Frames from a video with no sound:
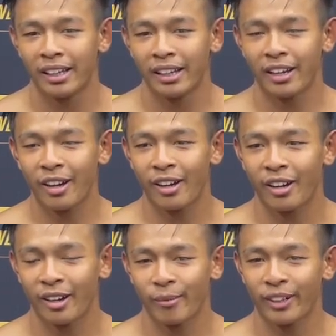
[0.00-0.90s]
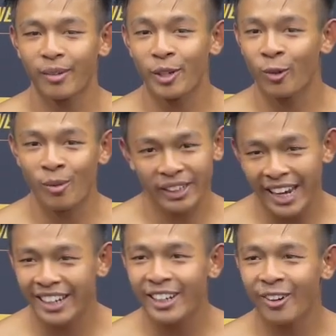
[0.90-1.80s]
ก็มันก็มีความเก่ง
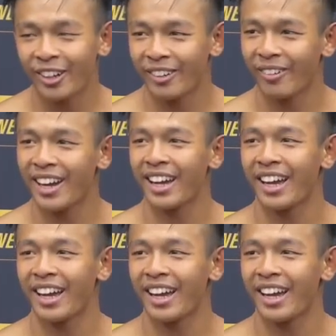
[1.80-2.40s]
นิดหน่อยว่า